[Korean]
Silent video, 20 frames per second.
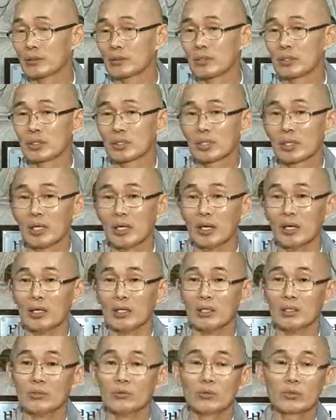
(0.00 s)
그러니까
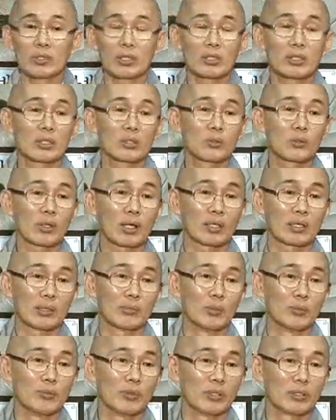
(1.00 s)
우리가 기도를
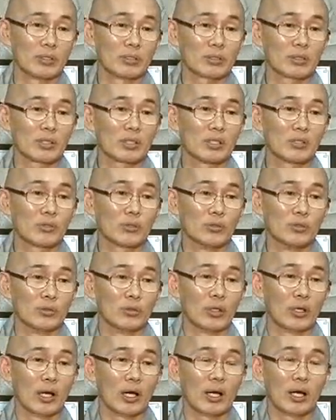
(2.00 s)
하다 보면은
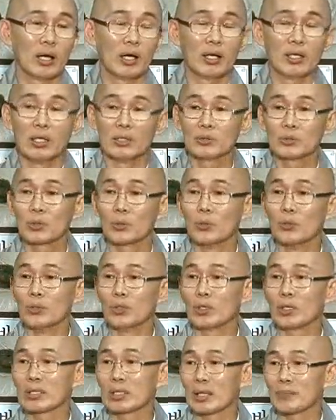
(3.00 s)
기륭, 아,
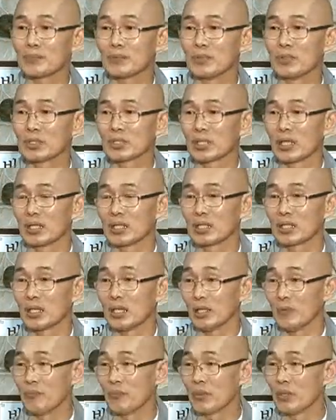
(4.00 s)
좋은 것, 나쁜 것이
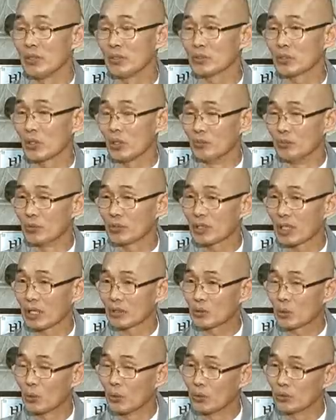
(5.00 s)
아니라 전부
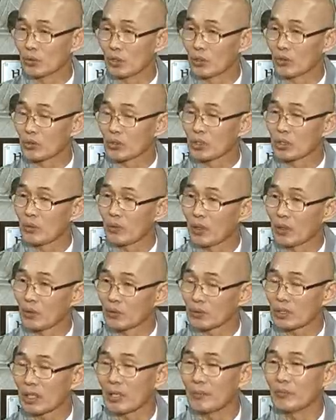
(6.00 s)
다 좋은 걸로
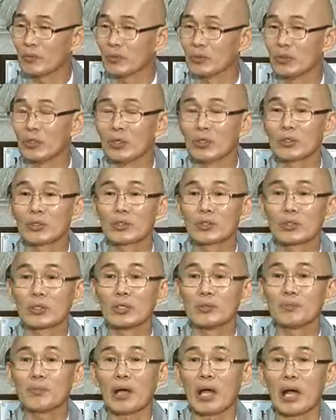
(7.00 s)
기회로 삼는
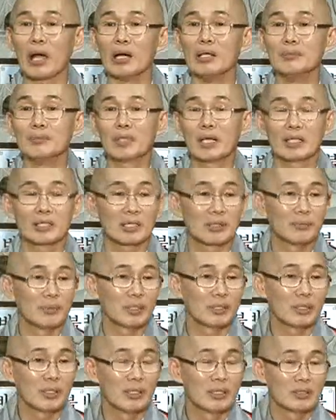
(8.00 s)
그런
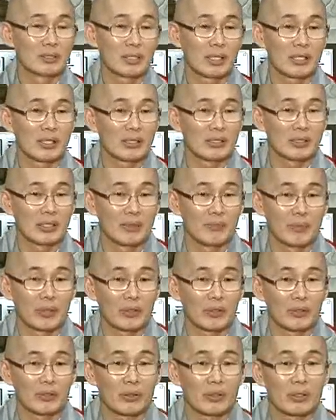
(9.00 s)
마음가짐이 생긴단
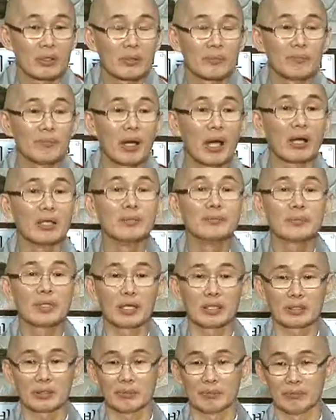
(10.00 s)
말이에요.
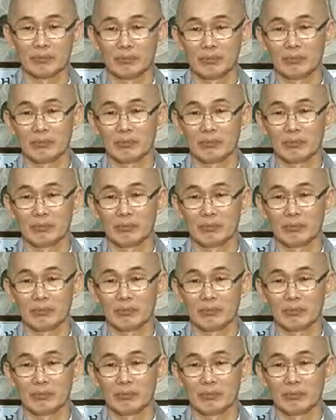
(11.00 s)
마음가짐.